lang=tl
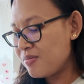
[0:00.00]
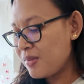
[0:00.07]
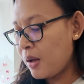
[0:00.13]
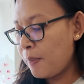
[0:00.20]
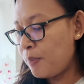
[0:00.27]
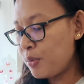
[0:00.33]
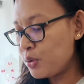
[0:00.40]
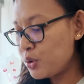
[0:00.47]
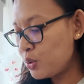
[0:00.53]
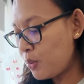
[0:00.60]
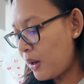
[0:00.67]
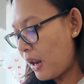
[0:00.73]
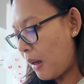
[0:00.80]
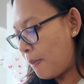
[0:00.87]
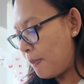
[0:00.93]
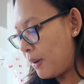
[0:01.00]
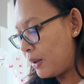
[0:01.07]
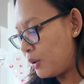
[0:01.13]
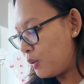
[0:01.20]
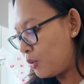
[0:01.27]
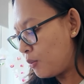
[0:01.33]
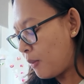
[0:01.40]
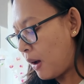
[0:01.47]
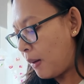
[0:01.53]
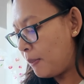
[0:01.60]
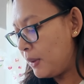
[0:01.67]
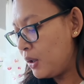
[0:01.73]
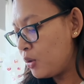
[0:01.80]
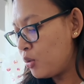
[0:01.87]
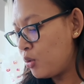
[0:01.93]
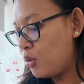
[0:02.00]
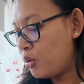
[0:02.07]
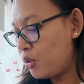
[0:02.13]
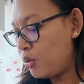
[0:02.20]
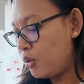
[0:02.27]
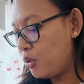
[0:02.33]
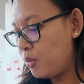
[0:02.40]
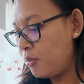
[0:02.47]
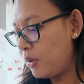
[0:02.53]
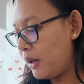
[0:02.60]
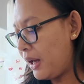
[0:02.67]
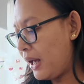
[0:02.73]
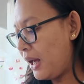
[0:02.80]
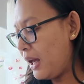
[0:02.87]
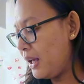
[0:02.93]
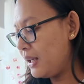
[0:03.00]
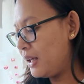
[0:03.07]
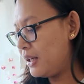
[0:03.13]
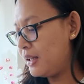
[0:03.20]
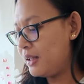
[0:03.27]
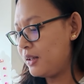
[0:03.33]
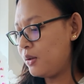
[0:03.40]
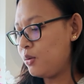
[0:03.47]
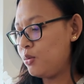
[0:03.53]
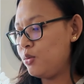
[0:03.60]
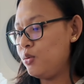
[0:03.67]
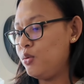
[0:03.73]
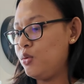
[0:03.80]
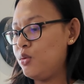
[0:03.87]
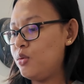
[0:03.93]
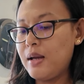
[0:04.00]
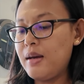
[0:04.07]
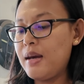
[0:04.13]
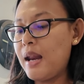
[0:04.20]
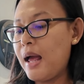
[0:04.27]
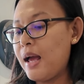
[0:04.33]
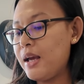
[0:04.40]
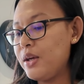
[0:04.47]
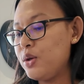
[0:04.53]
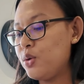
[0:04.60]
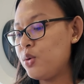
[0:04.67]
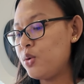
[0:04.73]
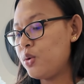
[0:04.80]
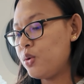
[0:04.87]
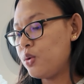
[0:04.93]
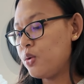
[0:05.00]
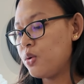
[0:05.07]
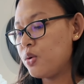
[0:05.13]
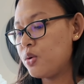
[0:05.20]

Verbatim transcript: Tapos, wala pa yung mami ko. Ay! Nahulog. Baan layo.